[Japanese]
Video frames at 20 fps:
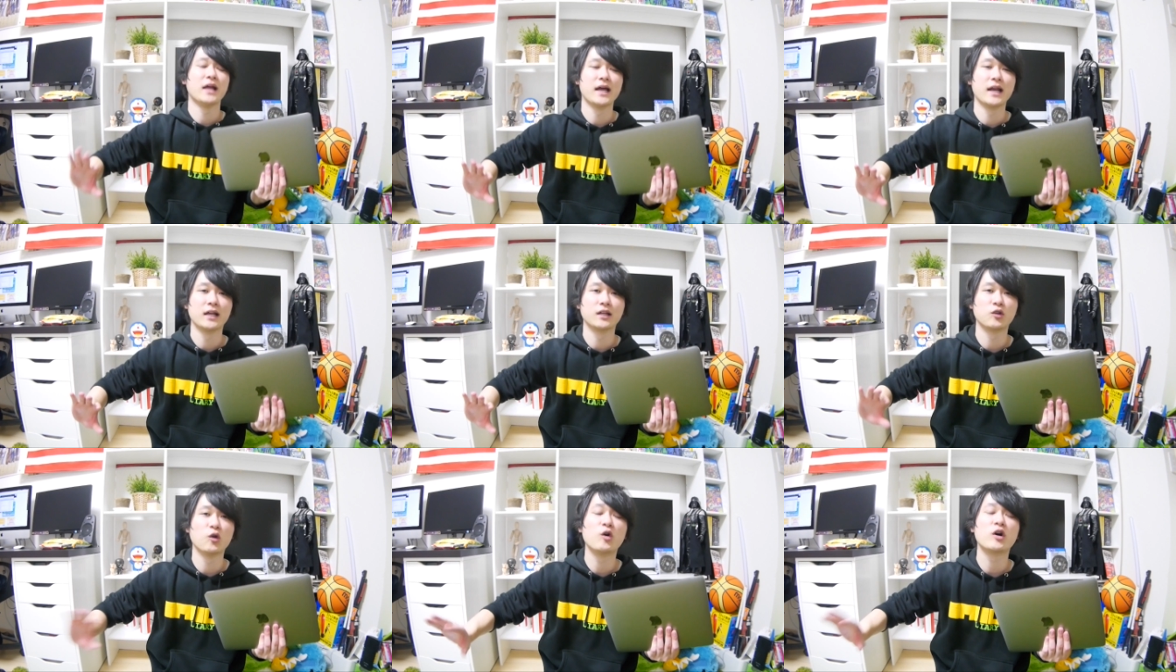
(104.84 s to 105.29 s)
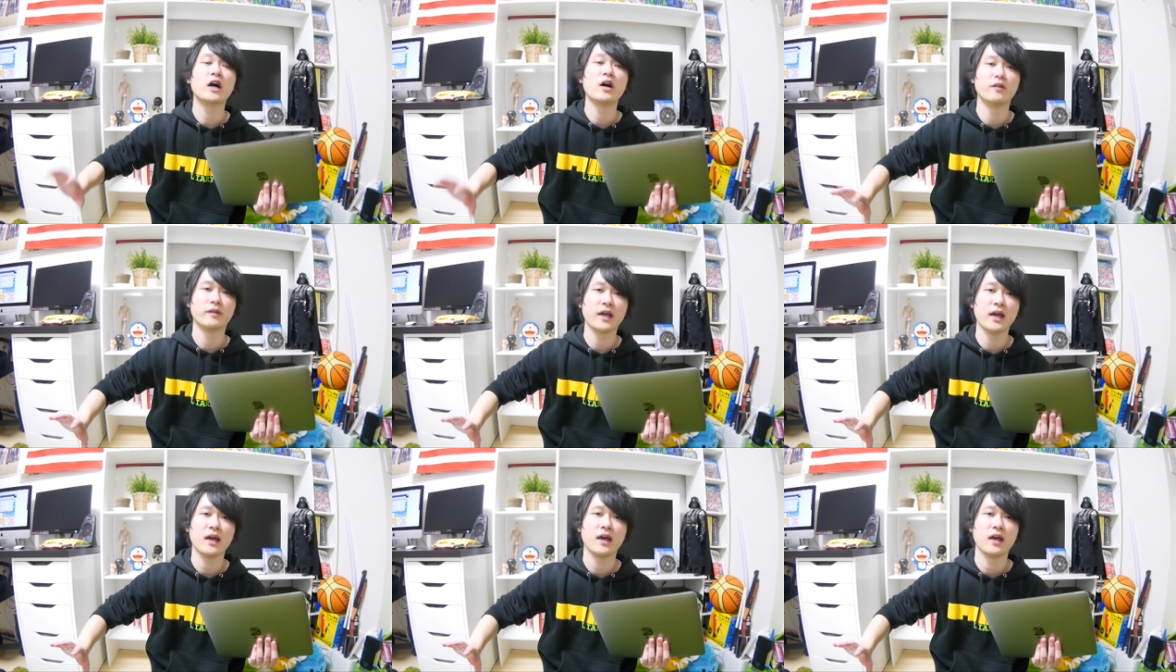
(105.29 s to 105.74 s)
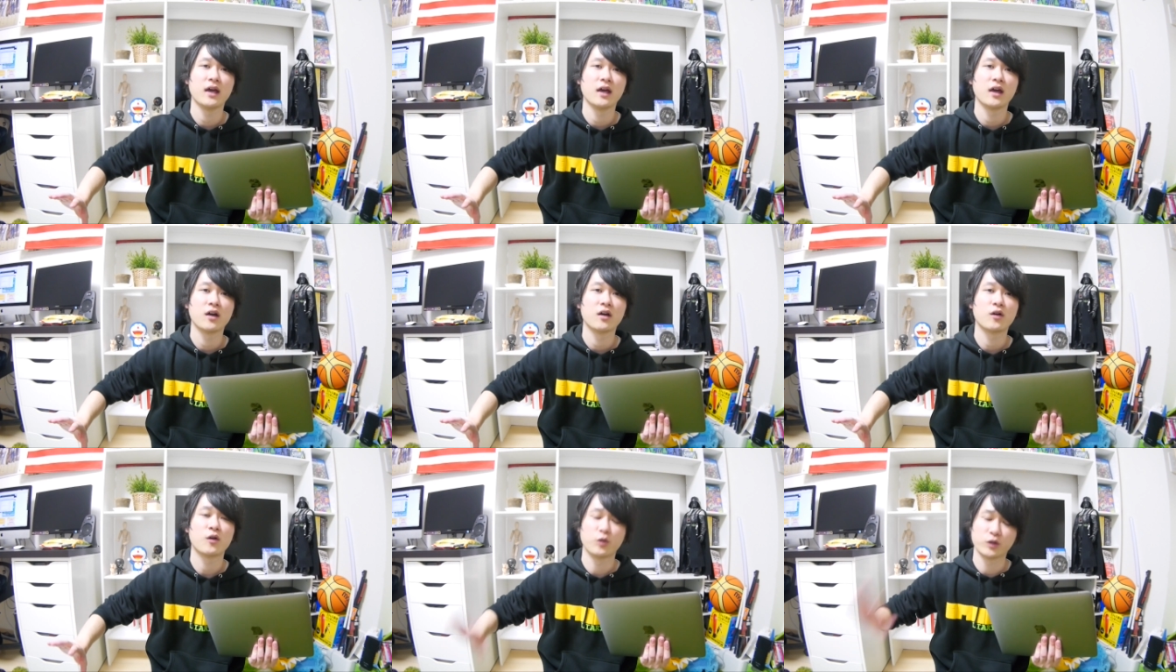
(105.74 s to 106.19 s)
みたいな動画をね、
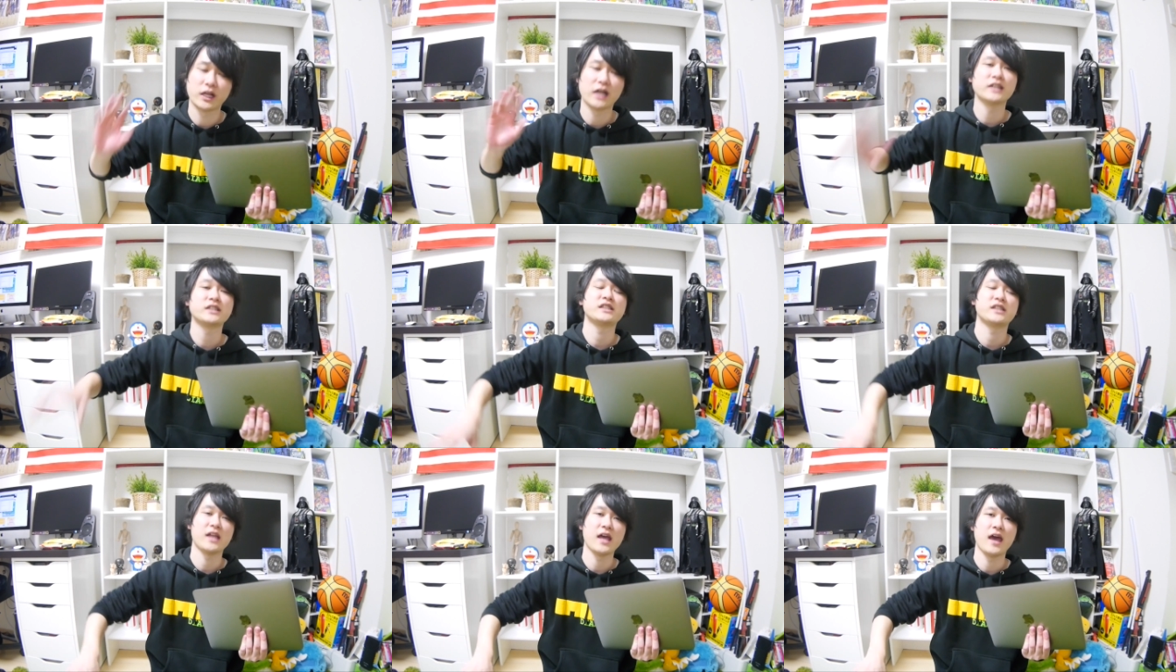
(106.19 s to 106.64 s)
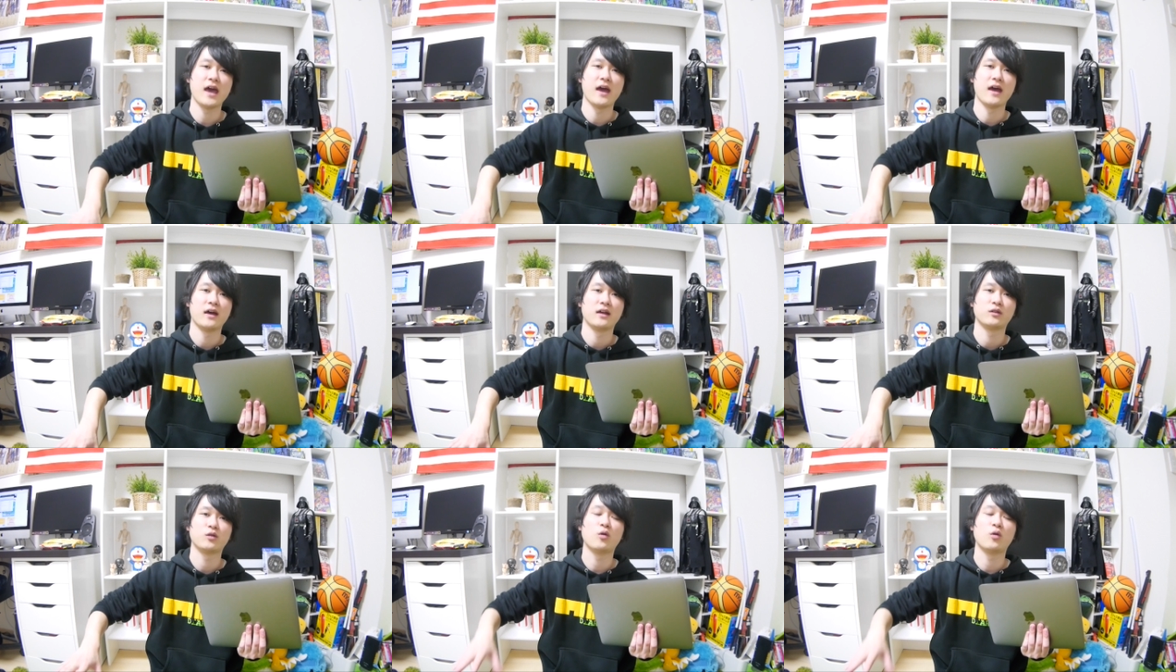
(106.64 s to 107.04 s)
こう出して、